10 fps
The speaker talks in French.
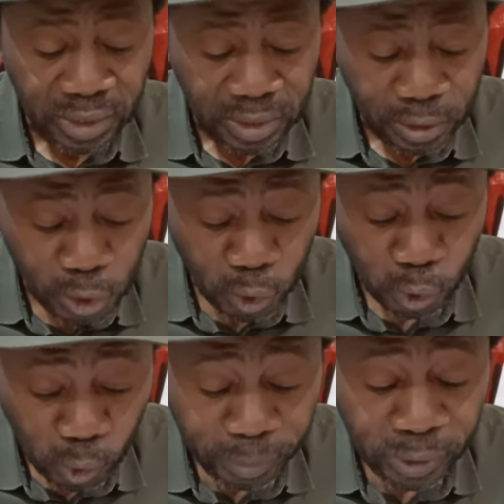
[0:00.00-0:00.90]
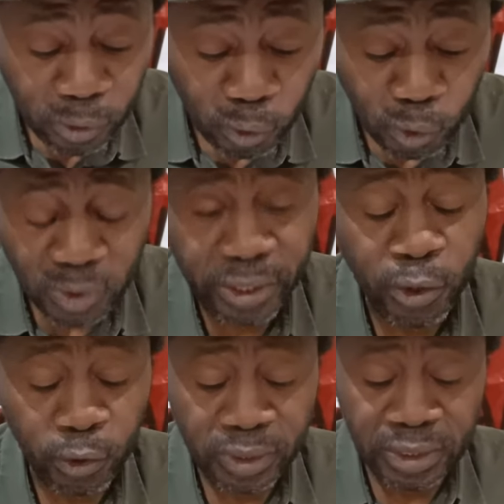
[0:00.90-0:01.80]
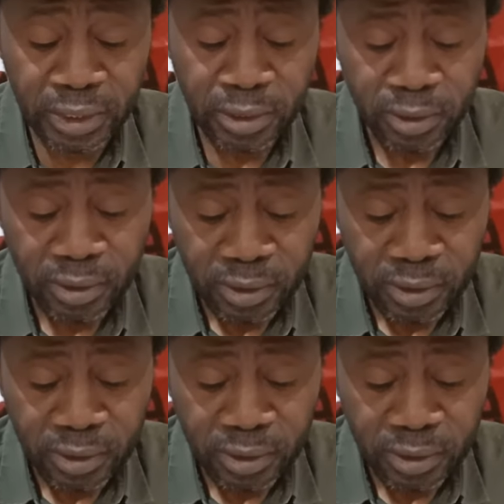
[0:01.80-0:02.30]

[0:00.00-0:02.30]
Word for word: Ils ont commis une grosse erreur ici,